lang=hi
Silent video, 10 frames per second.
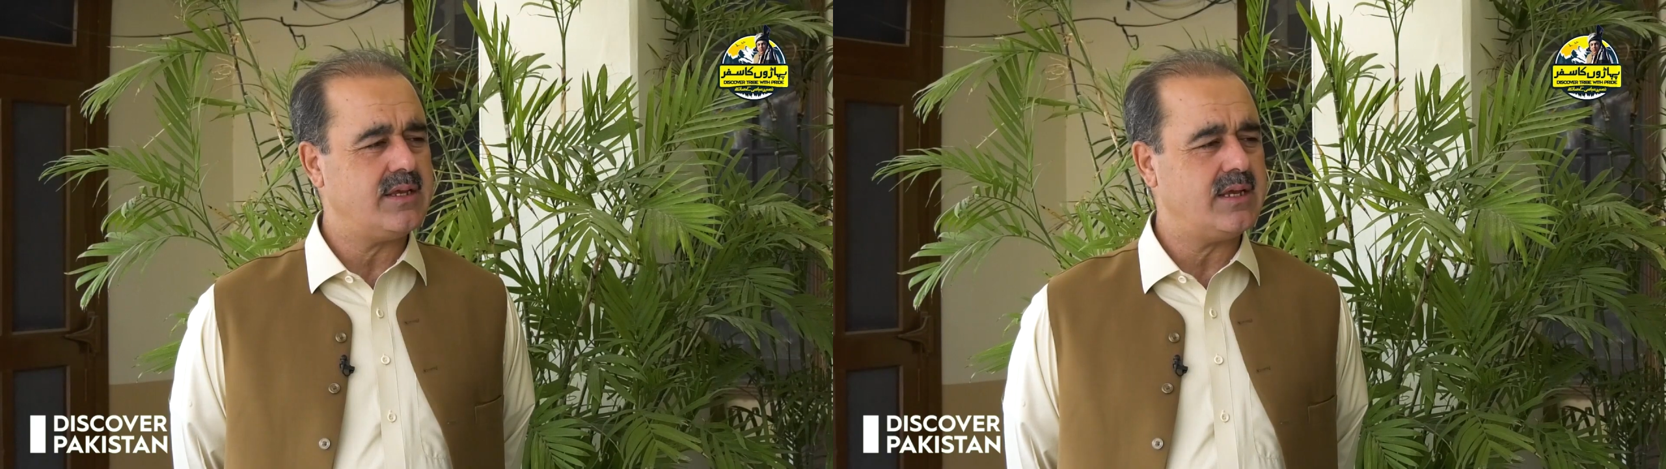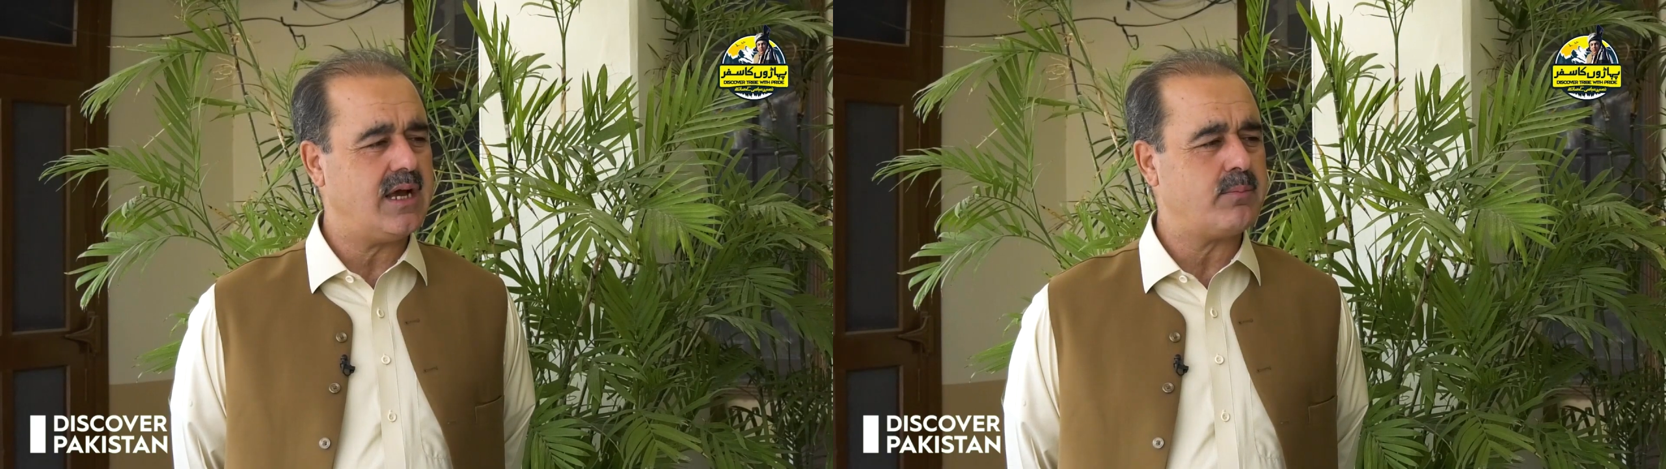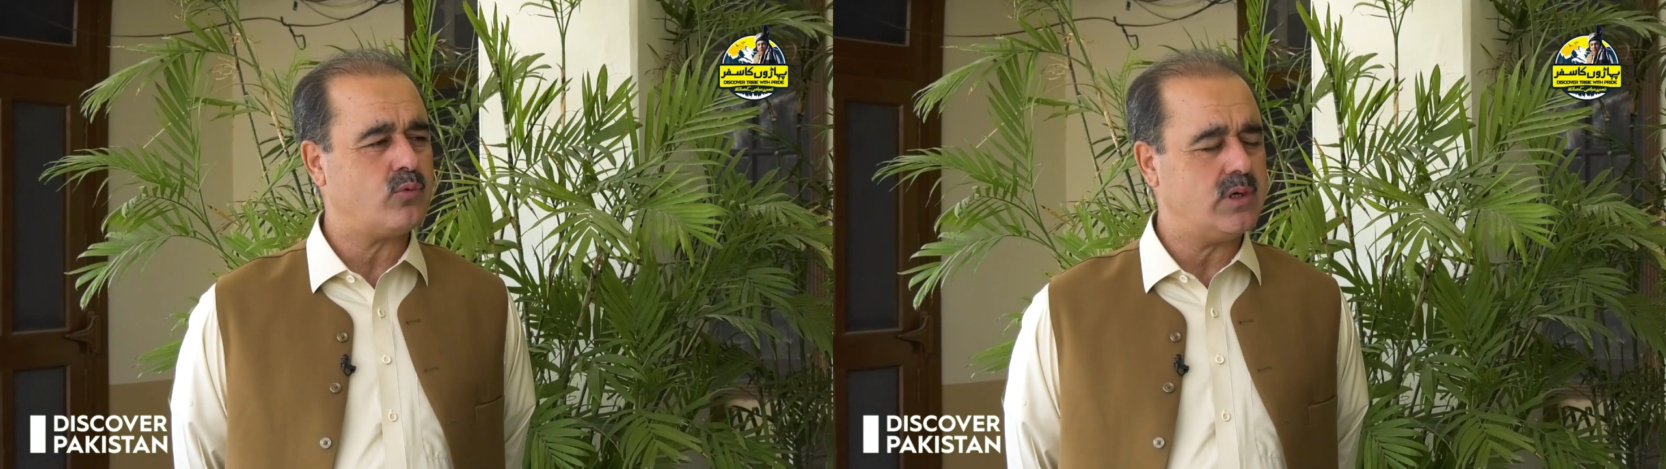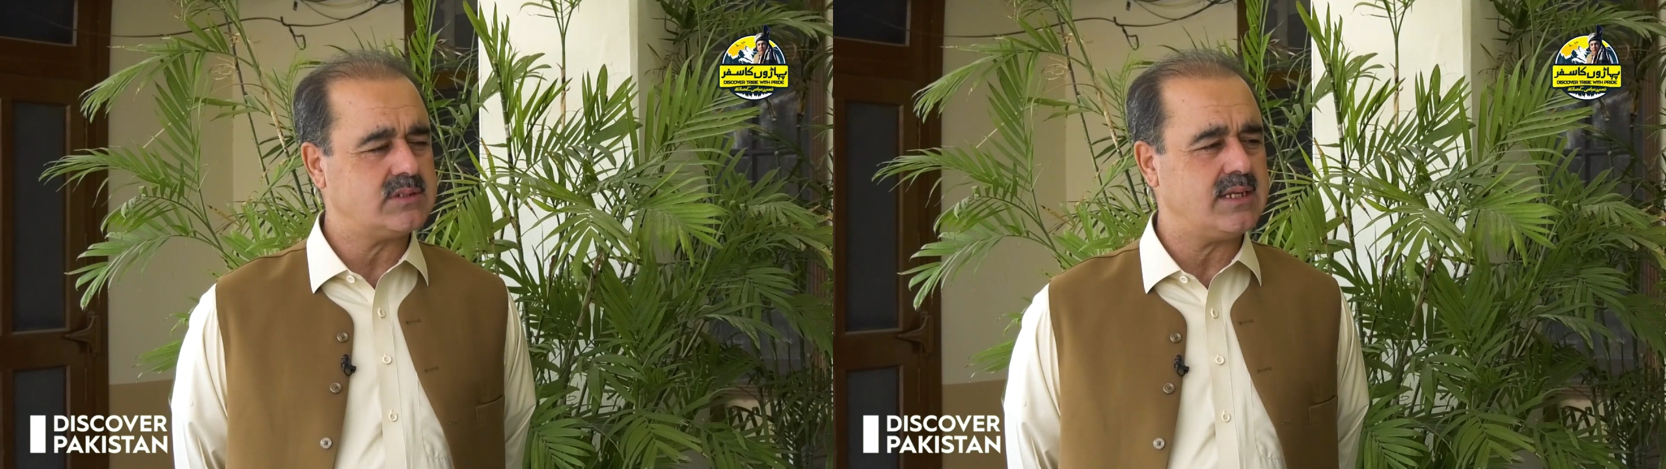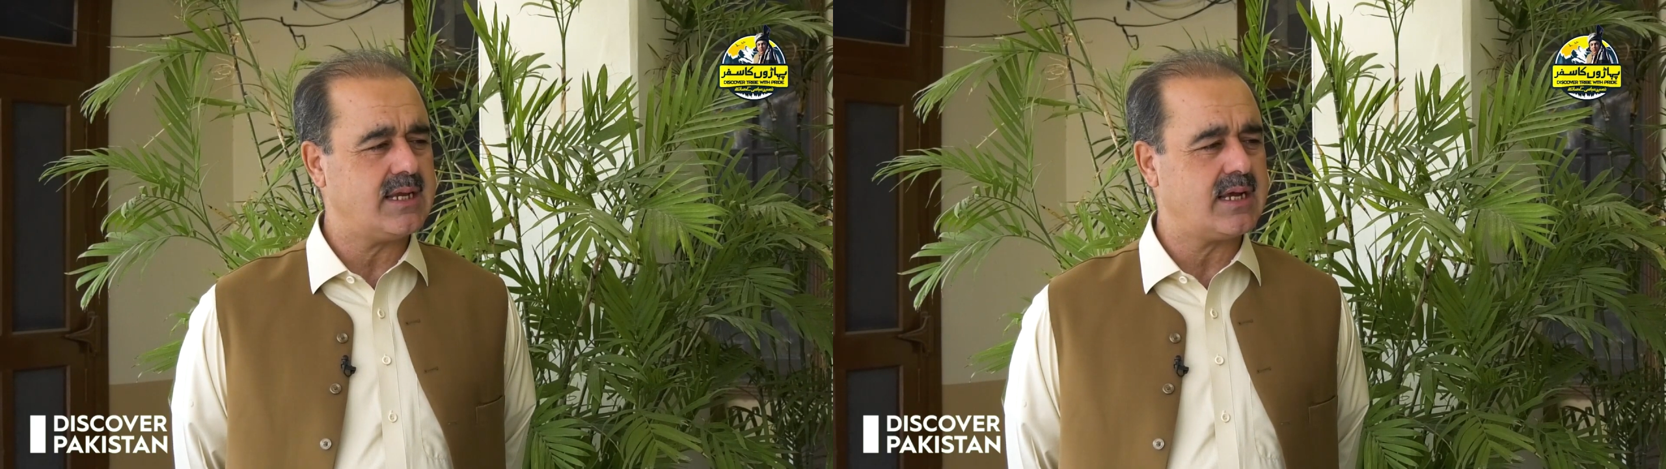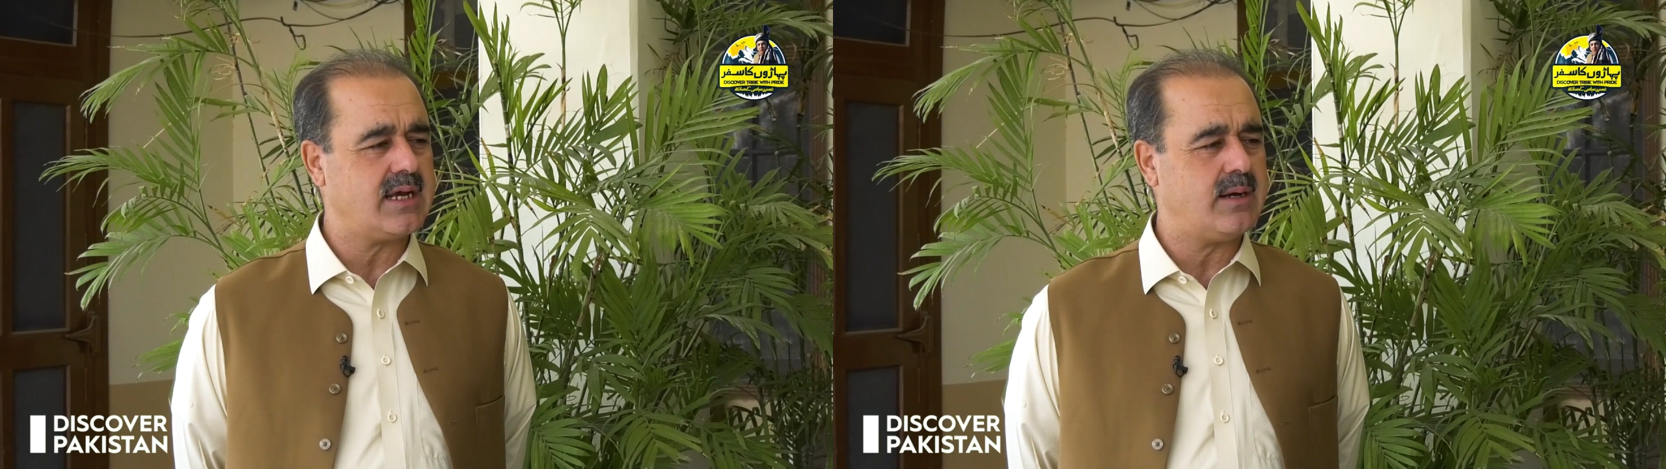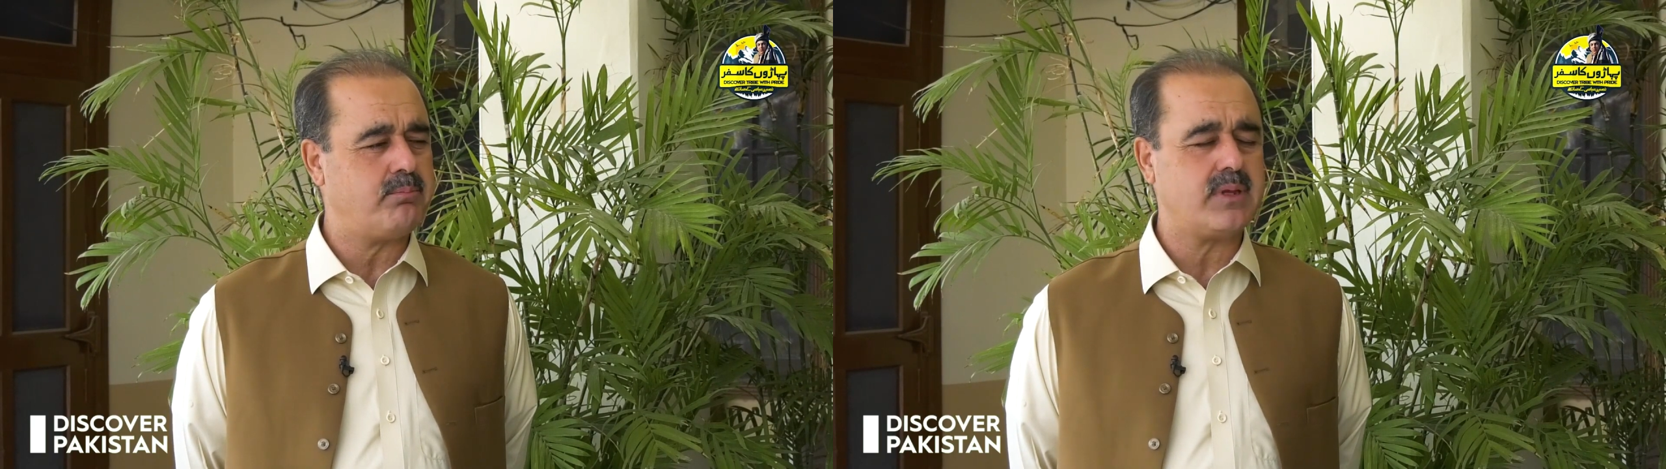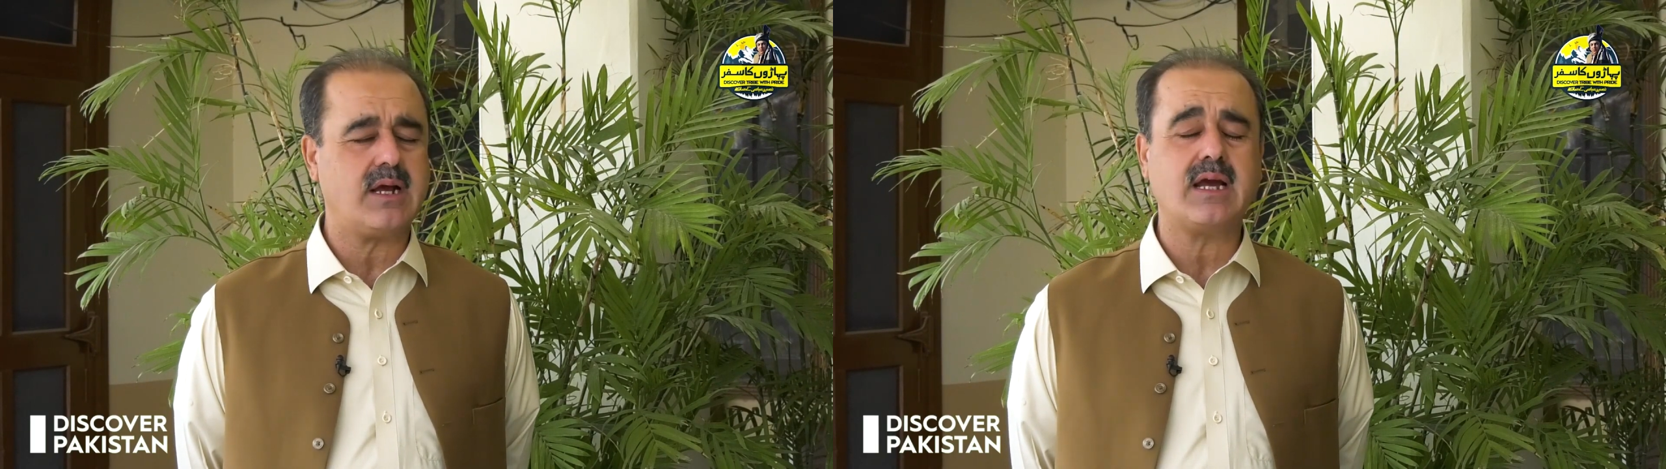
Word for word: ये आपको अच्छा लगेगा फिर